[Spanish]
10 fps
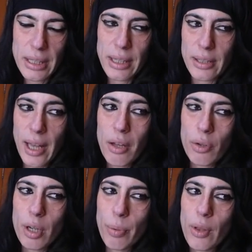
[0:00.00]
y que se hagan
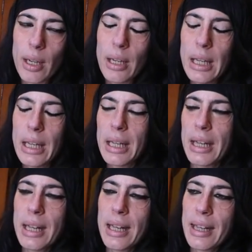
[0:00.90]
con el poder.
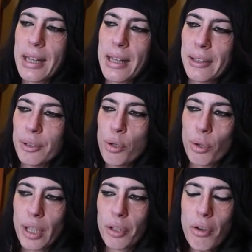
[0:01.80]
Eh,
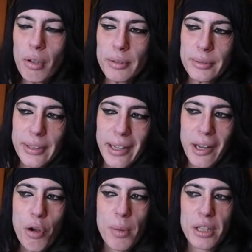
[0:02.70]
lo que yo
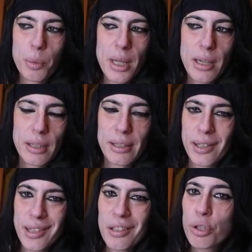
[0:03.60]
creo más bien es
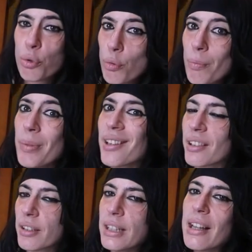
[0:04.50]
que está
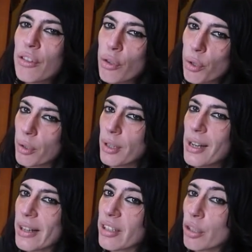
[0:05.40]
subvirtiendo las